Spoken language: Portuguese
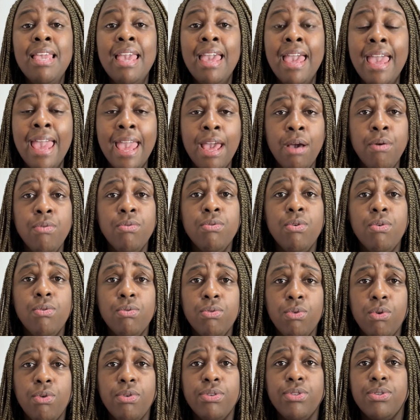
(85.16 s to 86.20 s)
é um
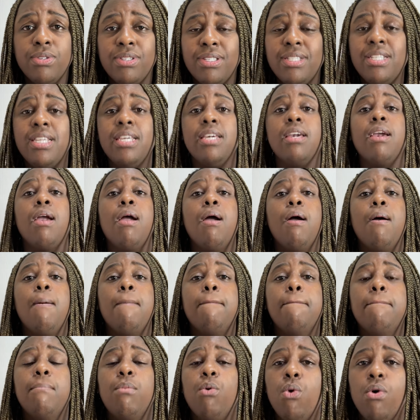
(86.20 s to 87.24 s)
concurso, sim,
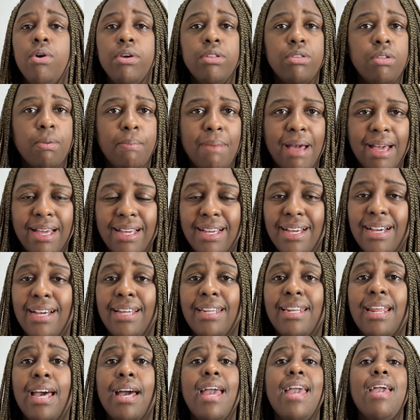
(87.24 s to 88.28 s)
muito
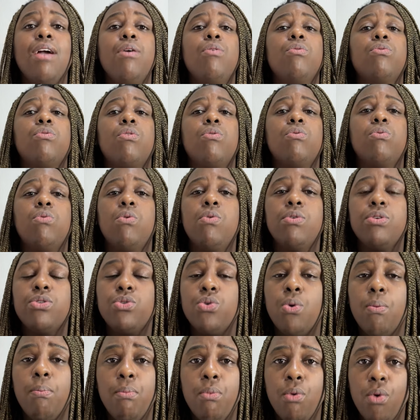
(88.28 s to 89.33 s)
bacana, é um
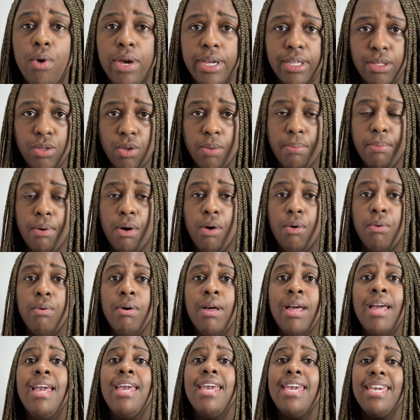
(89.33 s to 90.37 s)
concurso muito bom
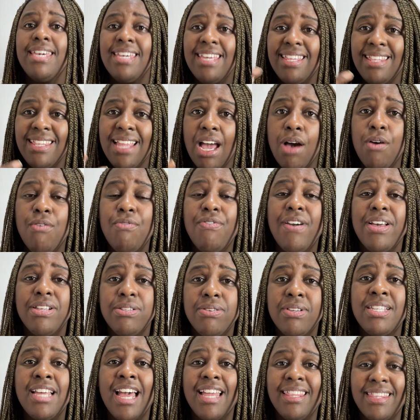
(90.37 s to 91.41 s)
e que talvez
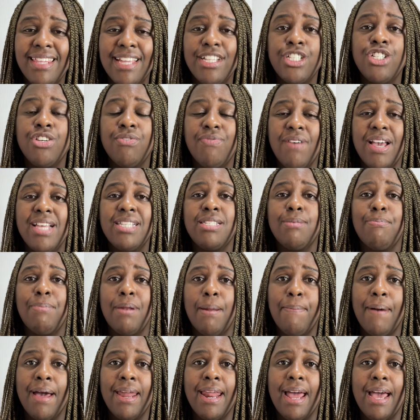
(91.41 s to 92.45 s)
você até tivesse
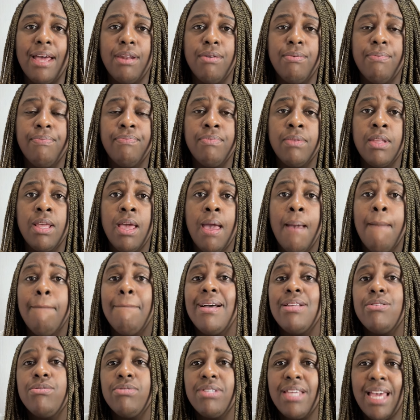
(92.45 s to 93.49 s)
preparado.
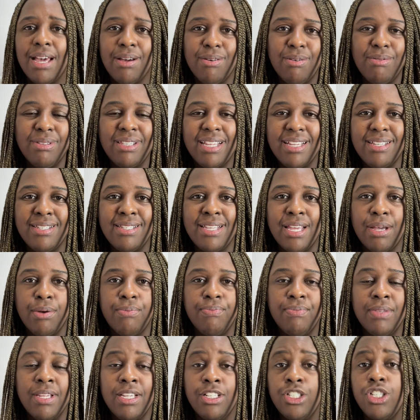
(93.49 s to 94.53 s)
Mas o que aconteceu?
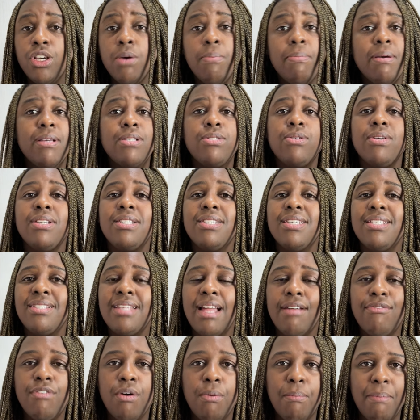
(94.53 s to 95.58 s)
Tinham pessoas que
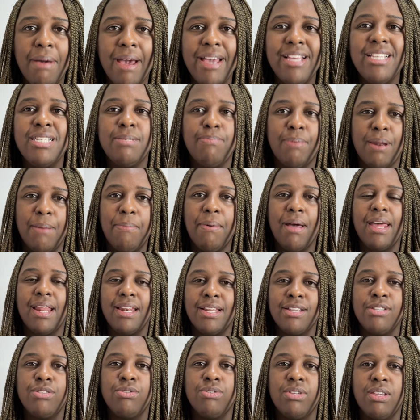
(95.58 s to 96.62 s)
estavam mais
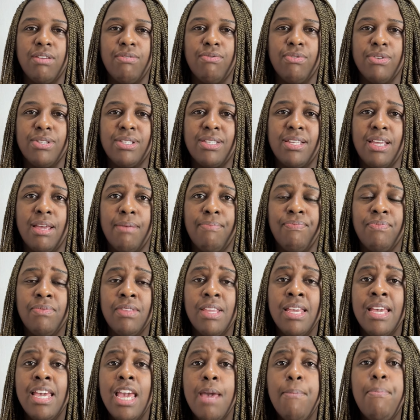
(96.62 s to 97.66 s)
preparadas do que você.
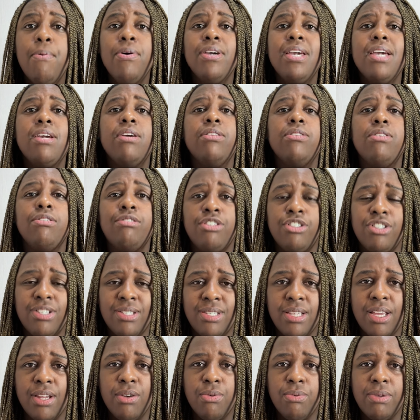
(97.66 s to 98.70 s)
E por que, que eu tô te
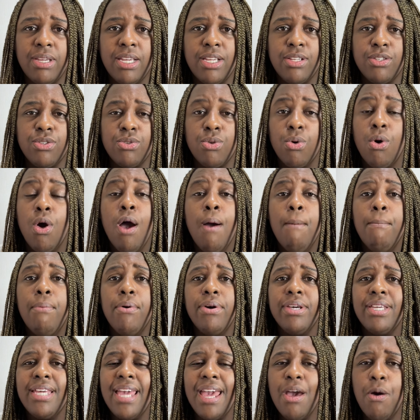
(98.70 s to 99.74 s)
dizendo isso?
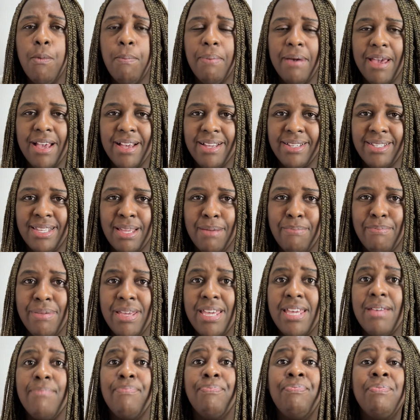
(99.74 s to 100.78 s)
Porque eu
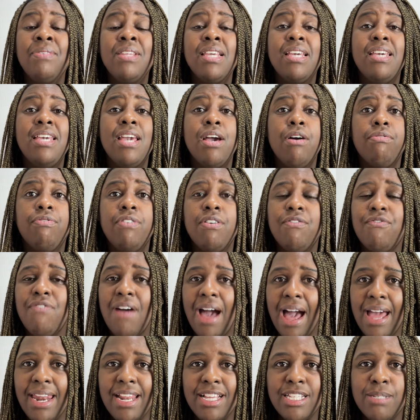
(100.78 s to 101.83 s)
percebi e eu vi
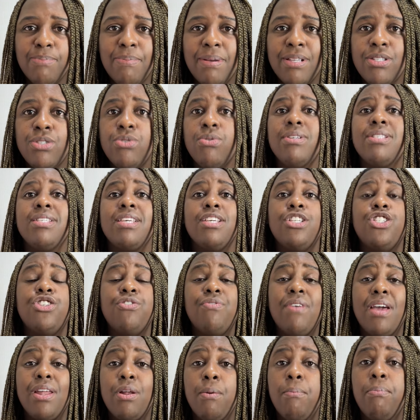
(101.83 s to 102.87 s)
várias pessoas que
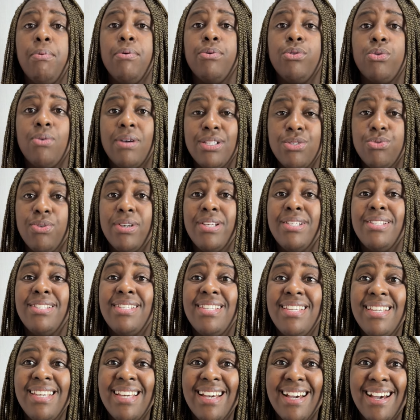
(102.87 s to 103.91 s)
tiveram pontuações
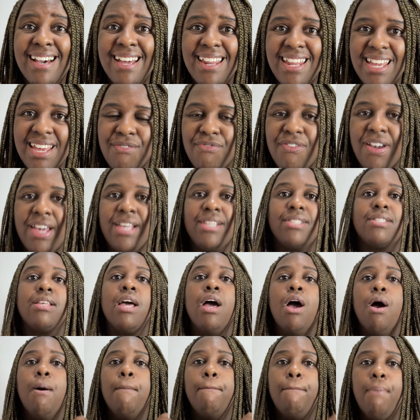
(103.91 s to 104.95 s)
incríveis,
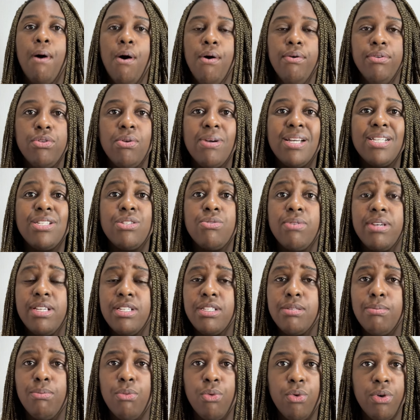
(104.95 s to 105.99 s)

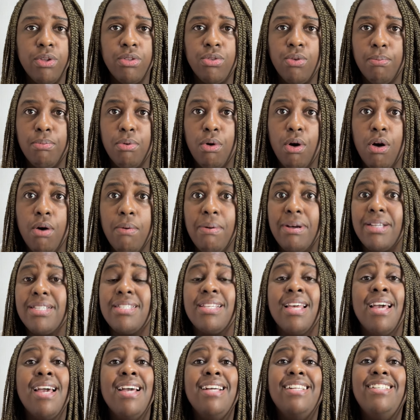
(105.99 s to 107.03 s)
pontuações muito
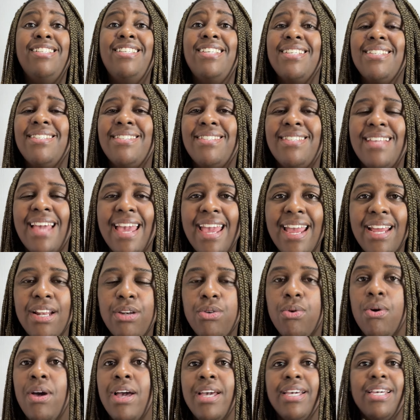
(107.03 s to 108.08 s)
boas,
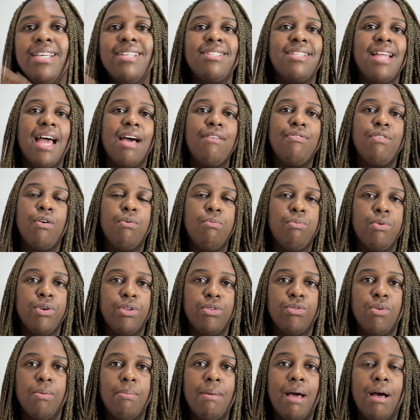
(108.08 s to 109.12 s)
dizendo que estavam
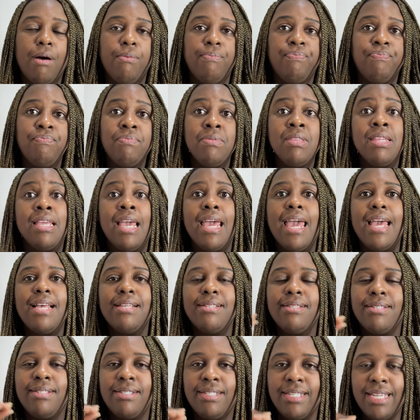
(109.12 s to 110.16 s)
muito mal
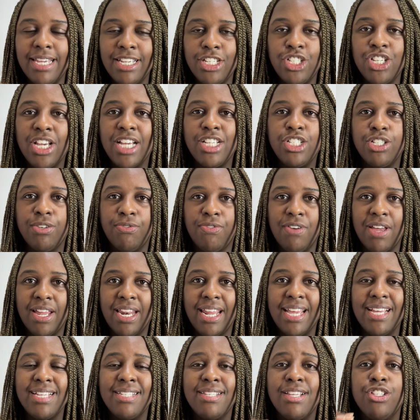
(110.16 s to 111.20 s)
existe a
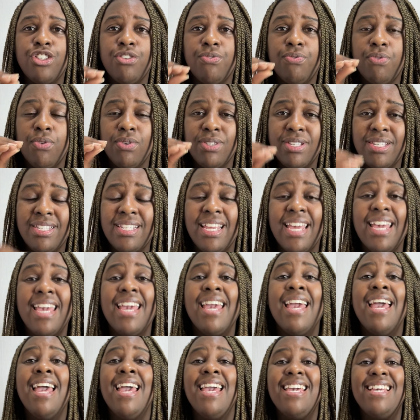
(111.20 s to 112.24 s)
diferença de você
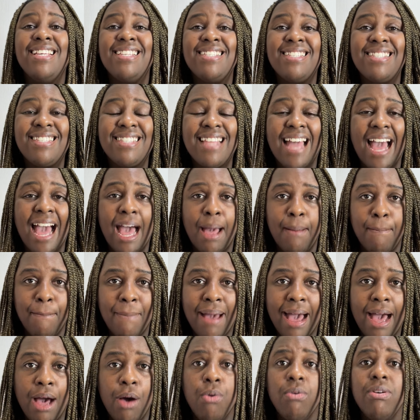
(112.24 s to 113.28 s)
estar
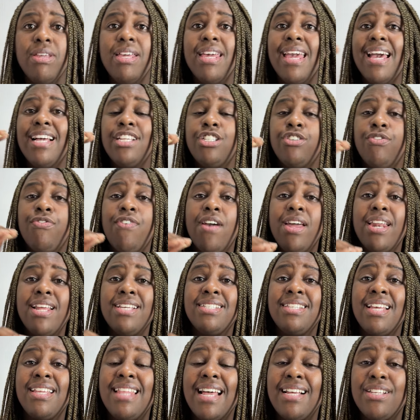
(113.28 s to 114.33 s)
mal e a
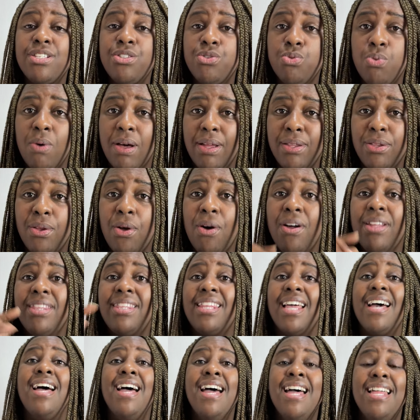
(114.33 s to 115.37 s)
diferença da sua
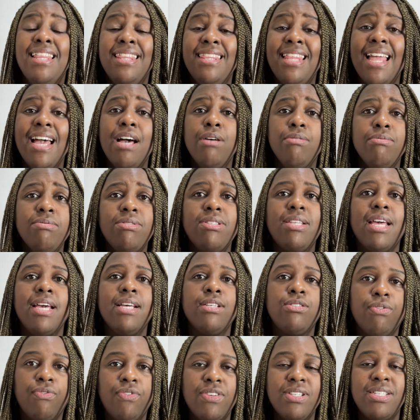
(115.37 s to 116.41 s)
nota não ser
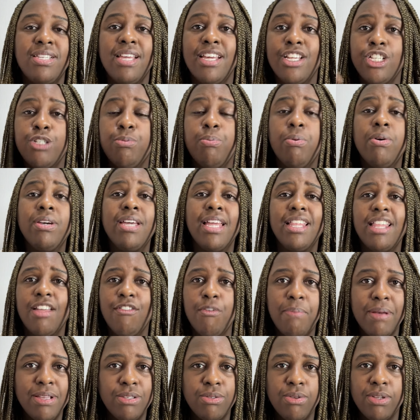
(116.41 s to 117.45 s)
suficiente porque teve
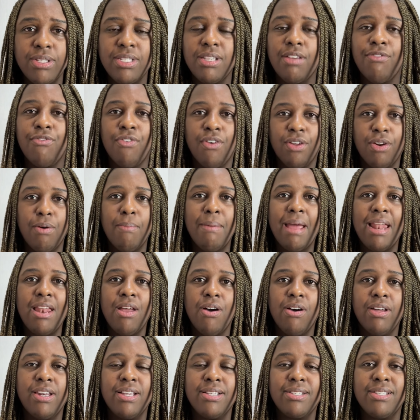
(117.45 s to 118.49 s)
pessoas que foram
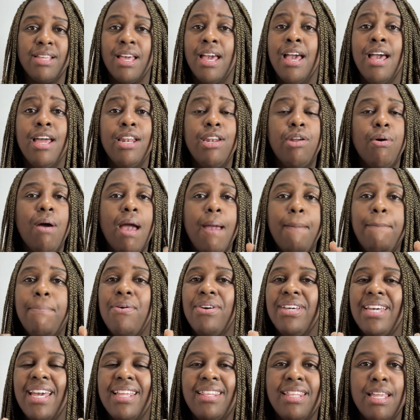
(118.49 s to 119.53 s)
melhores. Não é
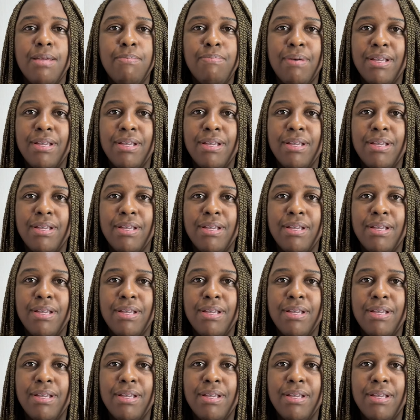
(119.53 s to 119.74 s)
porque tem